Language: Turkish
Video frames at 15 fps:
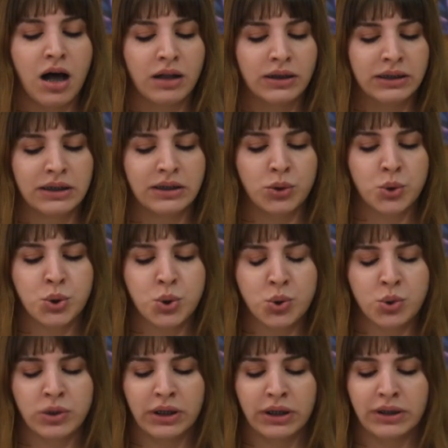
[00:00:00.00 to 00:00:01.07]
Halkların,
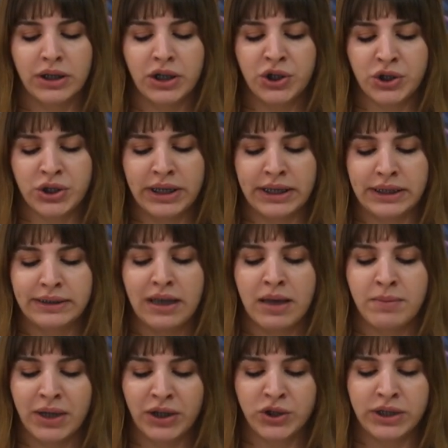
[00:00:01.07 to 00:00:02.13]
çocukların, işçilerin,
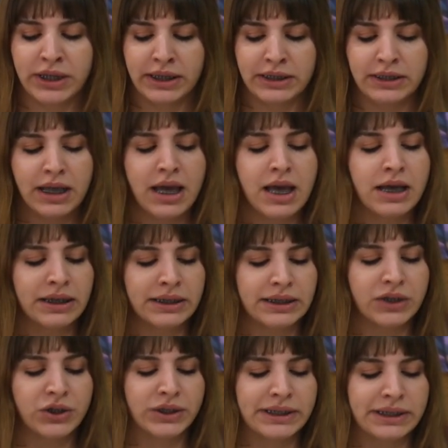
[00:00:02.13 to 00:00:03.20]
emekçilerin,
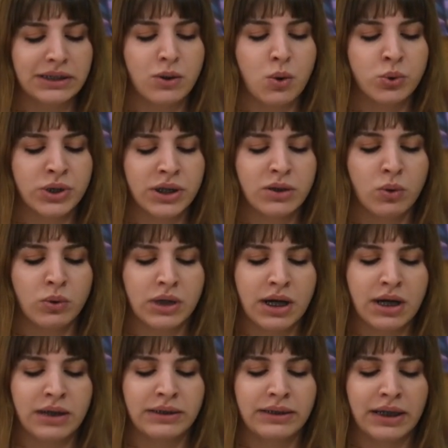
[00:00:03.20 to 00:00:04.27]
kısacası öteki
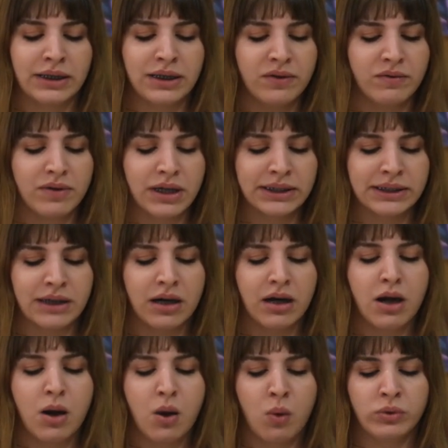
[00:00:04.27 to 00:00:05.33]
olarak anılan kim
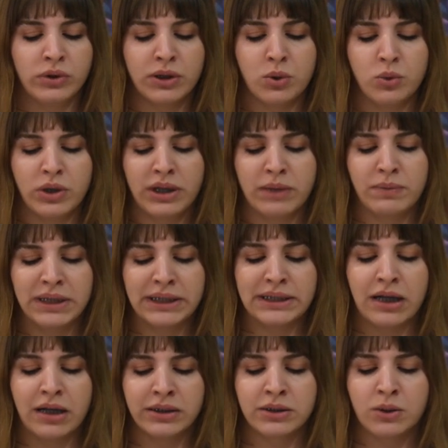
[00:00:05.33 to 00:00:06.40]
varsa onlara yönelik bir
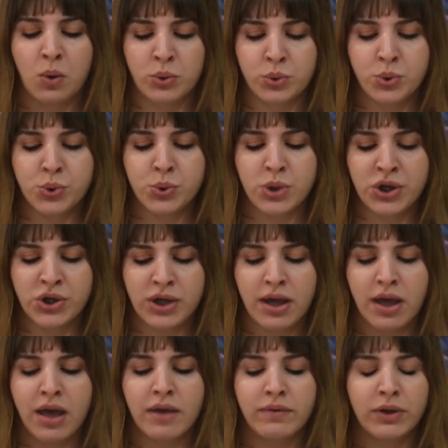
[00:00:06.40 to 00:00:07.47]
saldırı olduğu
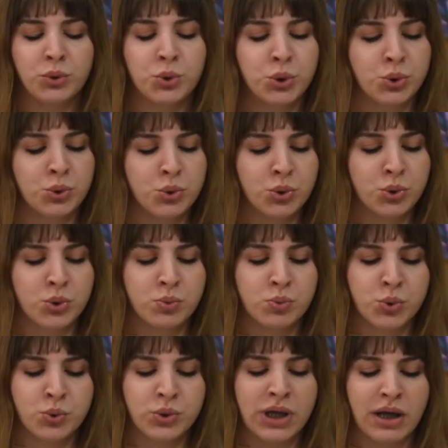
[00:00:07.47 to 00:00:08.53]
sürece ve düşünü
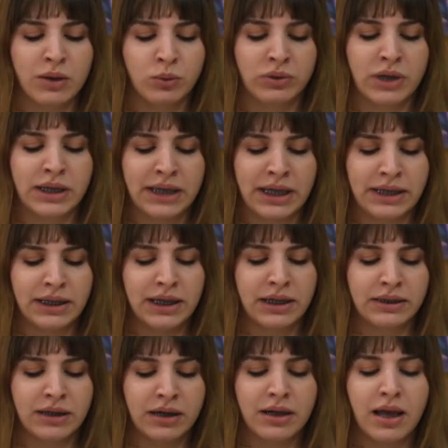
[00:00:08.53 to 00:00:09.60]
kurduğumuz güzel günler gelene
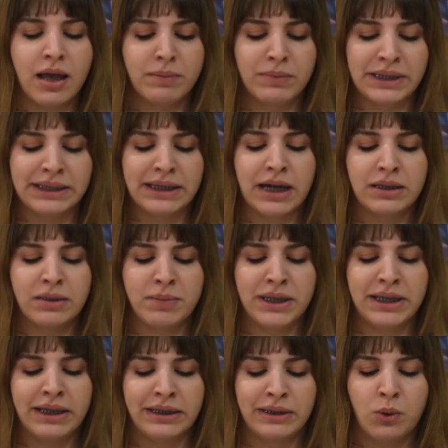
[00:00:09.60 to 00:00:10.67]
kadar bizler de
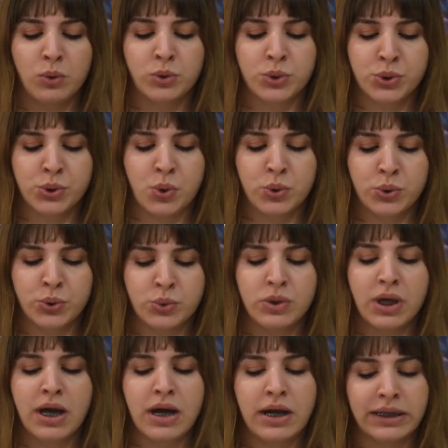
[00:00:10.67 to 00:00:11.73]
bedeli ne olursa
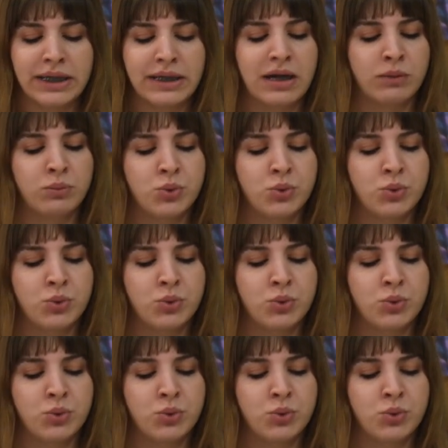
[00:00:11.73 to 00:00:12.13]
olsun hakikat